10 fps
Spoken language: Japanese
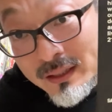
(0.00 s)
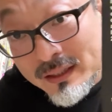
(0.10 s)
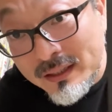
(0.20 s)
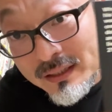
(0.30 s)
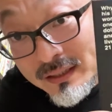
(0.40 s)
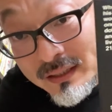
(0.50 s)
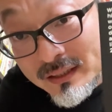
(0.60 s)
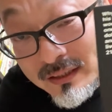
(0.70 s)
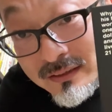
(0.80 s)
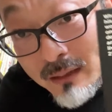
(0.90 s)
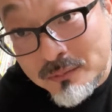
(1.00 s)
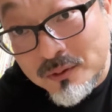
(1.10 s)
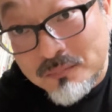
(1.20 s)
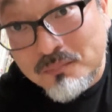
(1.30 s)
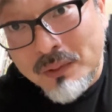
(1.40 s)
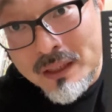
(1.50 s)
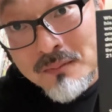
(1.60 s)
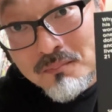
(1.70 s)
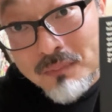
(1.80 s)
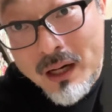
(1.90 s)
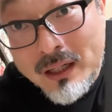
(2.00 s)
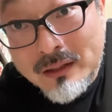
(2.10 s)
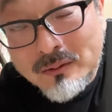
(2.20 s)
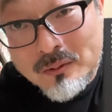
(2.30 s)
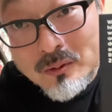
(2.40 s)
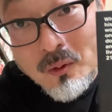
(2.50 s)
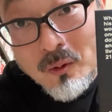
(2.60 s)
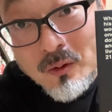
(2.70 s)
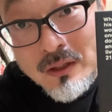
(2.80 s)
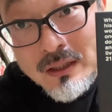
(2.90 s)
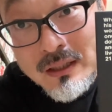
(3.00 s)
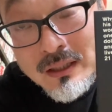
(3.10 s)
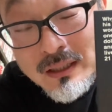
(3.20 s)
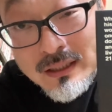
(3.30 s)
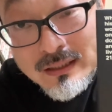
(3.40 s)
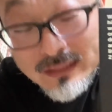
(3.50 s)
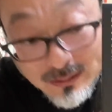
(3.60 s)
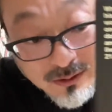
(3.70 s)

えー、サム・ペキンパー監督のガル